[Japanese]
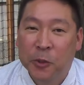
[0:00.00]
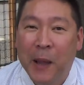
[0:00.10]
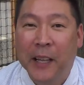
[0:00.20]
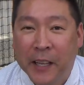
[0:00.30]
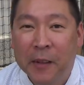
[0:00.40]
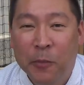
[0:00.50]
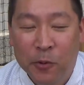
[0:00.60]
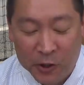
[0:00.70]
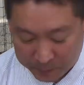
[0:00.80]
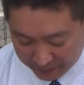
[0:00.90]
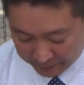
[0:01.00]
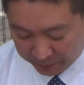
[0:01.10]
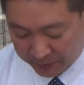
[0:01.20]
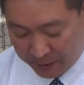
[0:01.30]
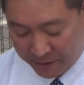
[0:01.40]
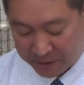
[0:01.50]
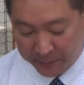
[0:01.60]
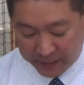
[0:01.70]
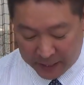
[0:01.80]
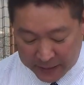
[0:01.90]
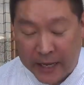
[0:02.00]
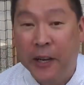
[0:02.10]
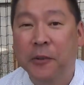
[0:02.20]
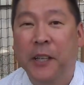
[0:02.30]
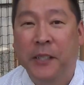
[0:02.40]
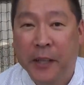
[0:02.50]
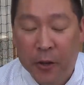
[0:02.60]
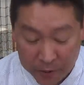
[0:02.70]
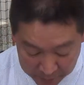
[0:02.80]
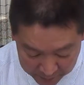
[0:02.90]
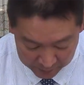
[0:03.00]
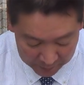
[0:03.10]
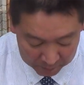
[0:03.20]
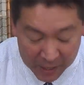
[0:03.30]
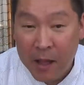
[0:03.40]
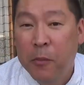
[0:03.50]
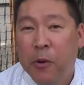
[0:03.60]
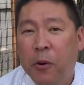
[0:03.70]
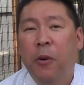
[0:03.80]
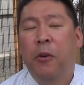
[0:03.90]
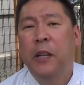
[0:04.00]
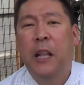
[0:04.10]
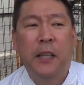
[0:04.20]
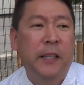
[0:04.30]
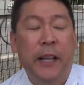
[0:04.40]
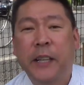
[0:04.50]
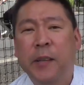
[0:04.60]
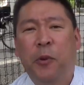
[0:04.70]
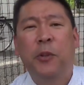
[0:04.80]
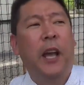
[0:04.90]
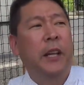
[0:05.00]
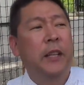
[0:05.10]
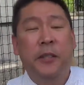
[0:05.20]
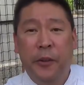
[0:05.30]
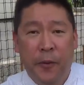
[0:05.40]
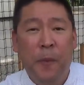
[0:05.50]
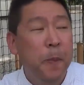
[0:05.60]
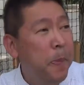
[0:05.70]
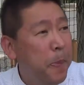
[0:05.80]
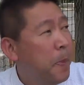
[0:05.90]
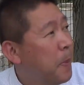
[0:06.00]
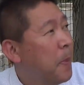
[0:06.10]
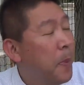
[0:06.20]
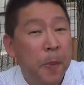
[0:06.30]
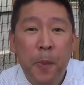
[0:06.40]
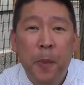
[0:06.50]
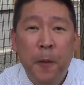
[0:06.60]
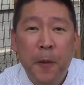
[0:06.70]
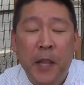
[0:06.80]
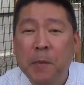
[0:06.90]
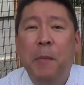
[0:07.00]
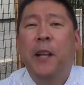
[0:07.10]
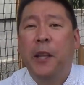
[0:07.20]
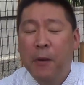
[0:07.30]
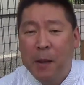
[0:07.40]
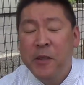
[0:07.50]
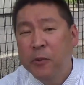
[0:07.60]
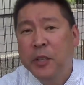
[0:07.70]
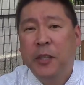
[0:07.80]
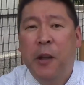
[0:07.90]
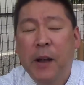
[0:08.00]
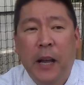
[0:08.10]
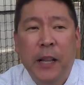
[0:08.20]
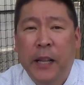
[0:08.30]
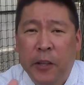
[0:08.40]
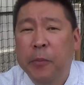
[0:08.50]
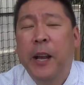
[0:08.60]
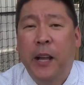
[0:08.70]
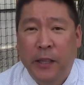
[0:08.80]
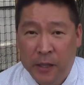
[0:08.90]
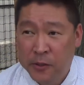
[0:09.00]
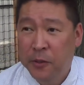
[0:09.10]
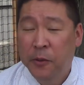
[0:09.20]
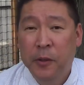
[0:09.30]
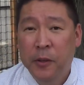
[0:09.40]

スパイね僕のスパイっていうかまあスパイ何人かいるんですけどまあもうこうなってきた NHK もお手上げですよ今までは名字しか分からなかった呼べなかったんですよ、